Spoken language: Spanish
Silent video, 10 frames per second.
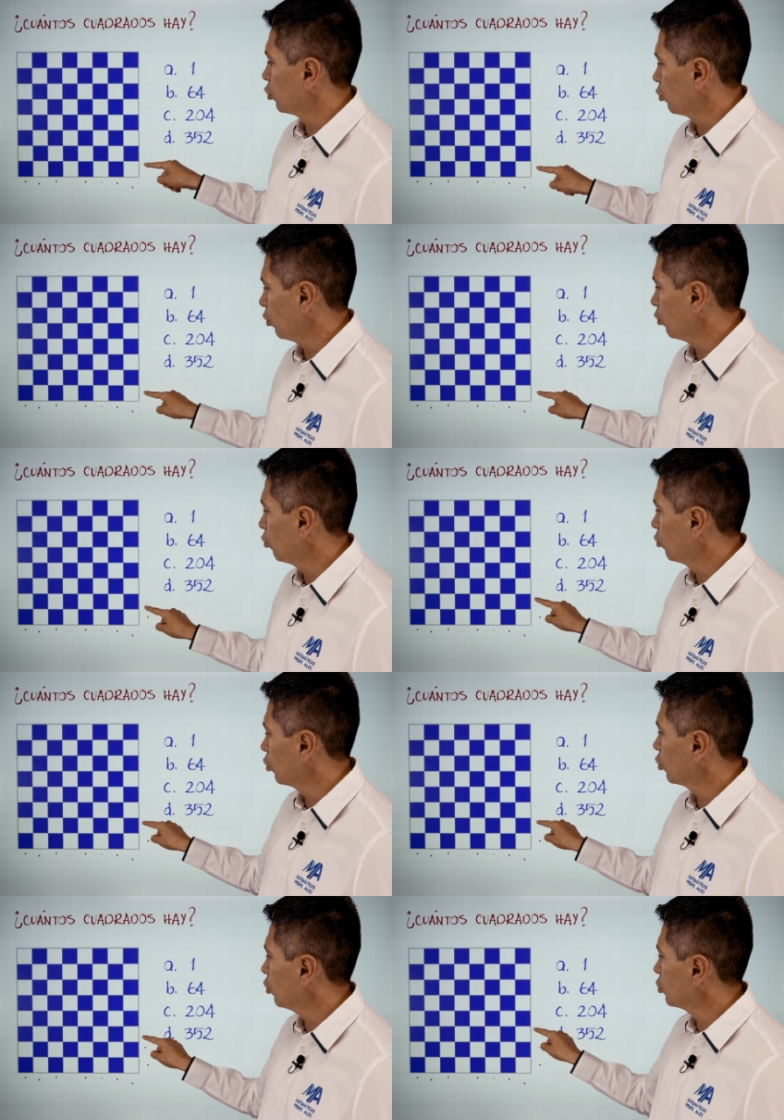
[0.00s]
8, ¿no?
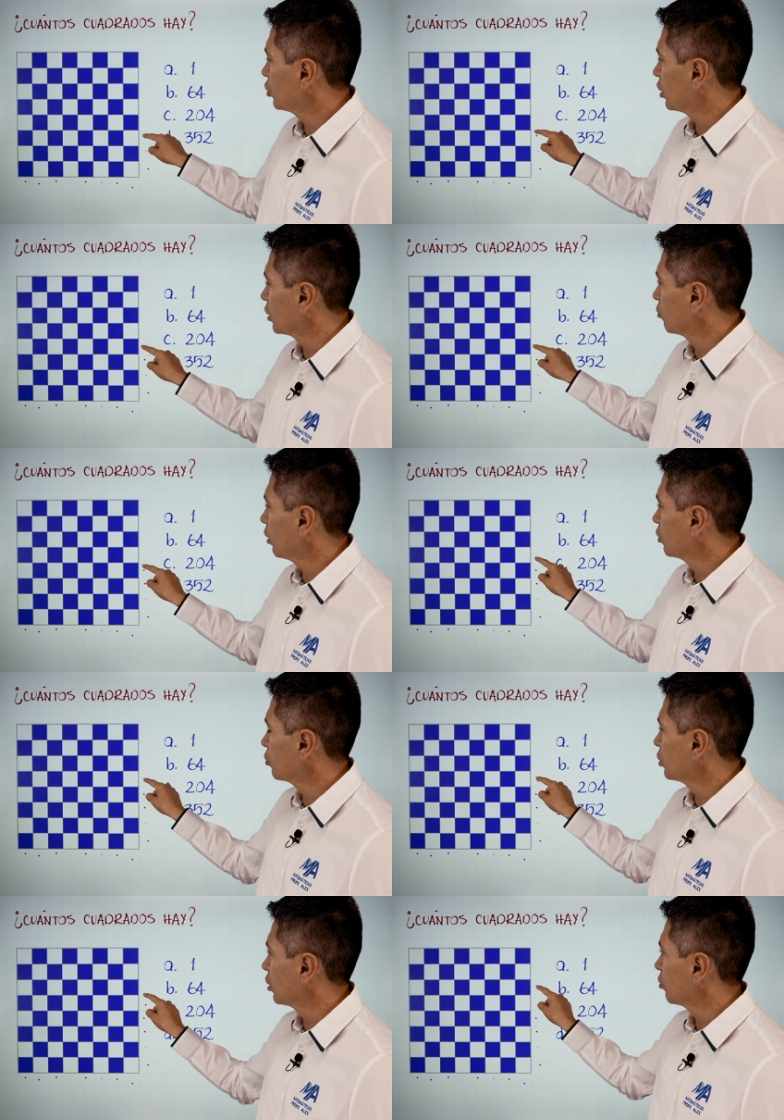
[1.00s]
1, 2, 3,
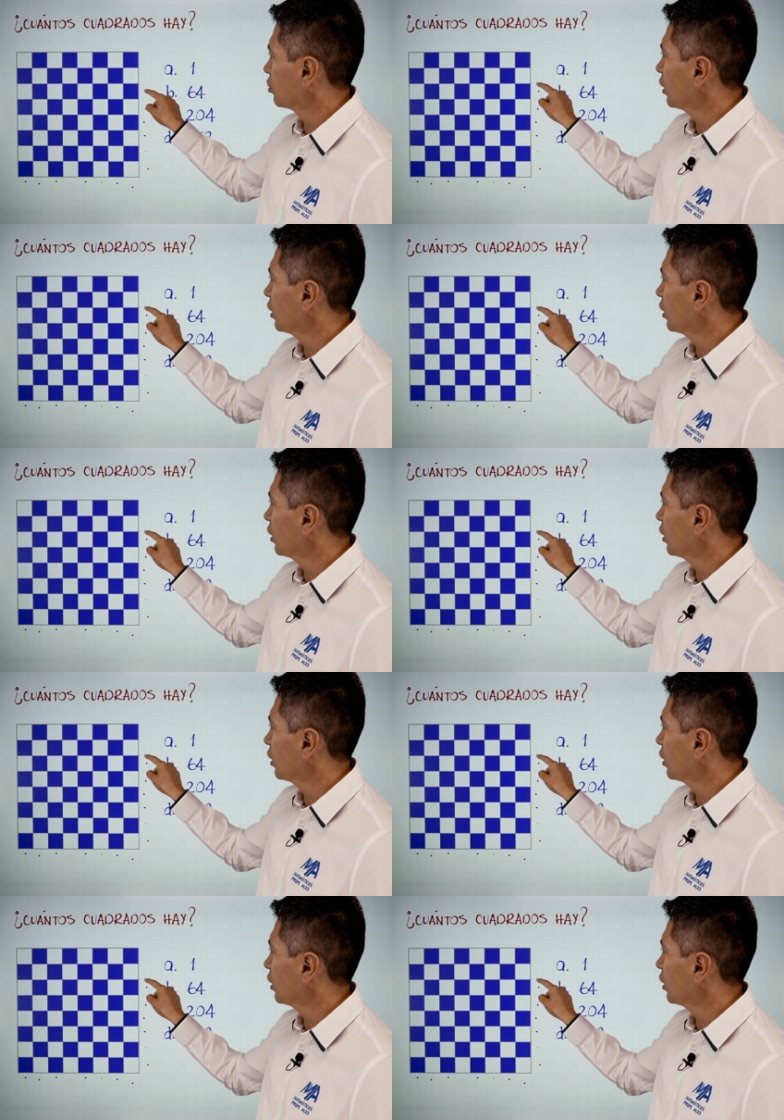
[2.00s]
4, 5,